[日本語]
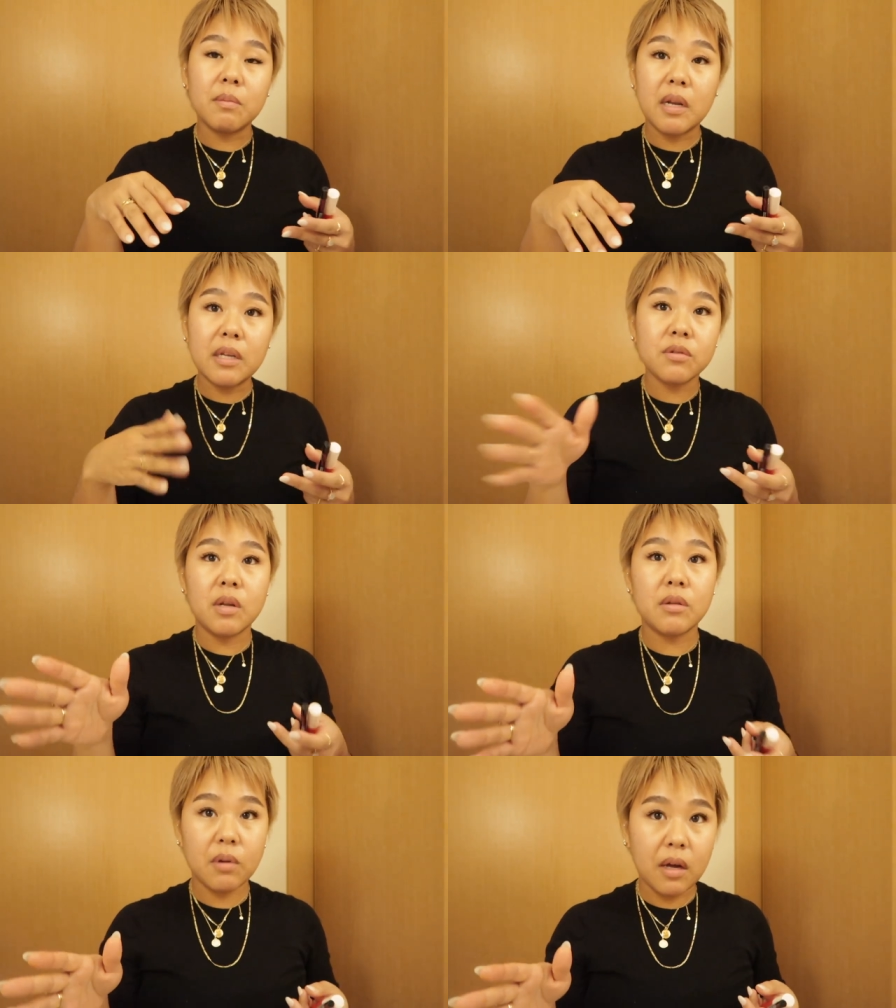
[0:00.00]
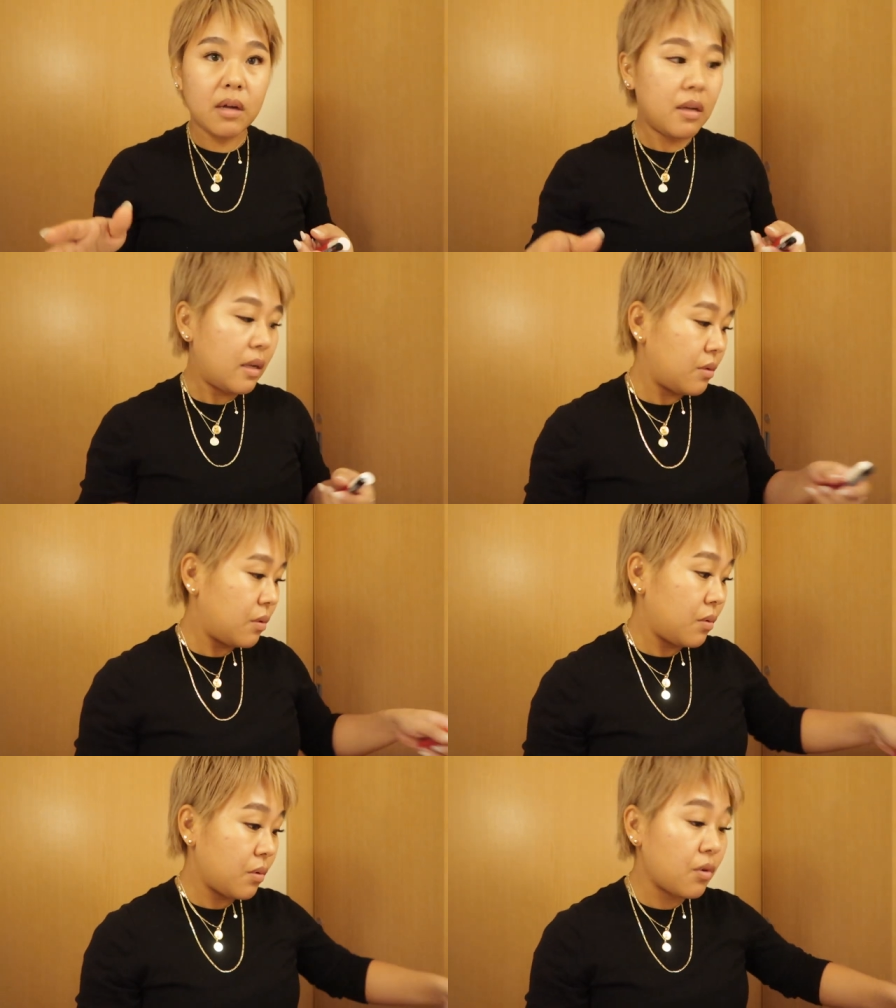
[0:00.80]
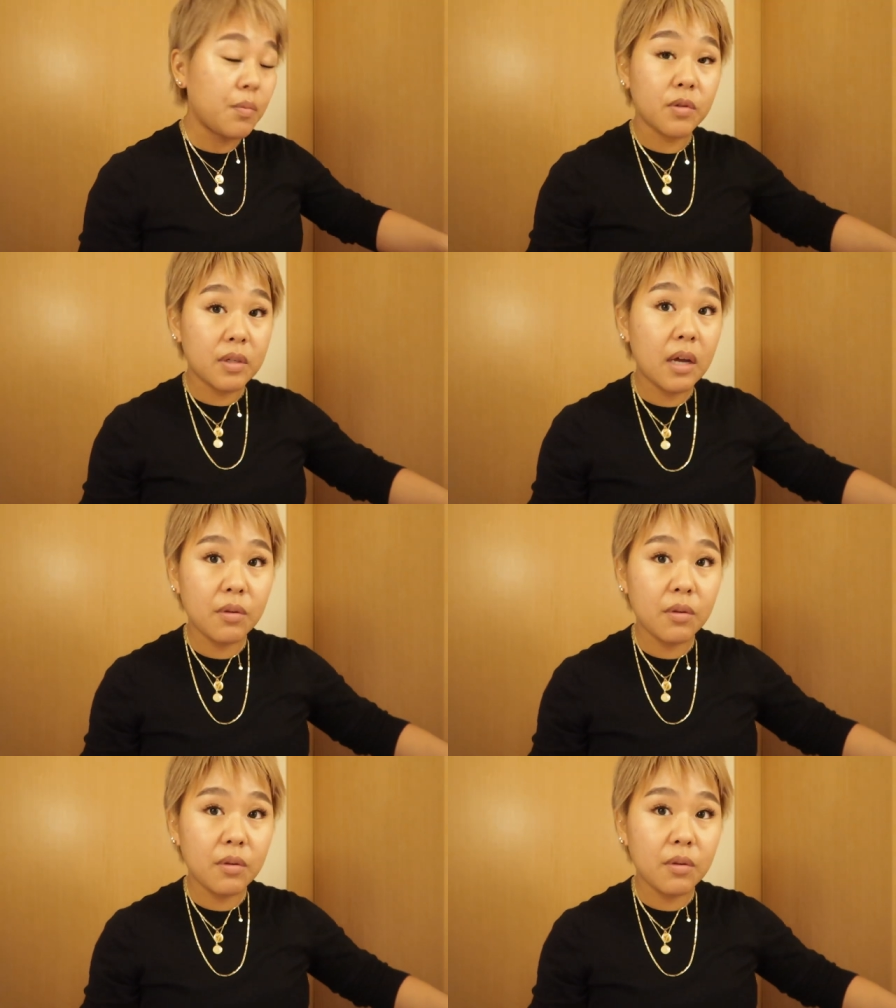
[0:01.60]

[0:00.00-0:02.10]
まあ、レストランとかそのクーポン使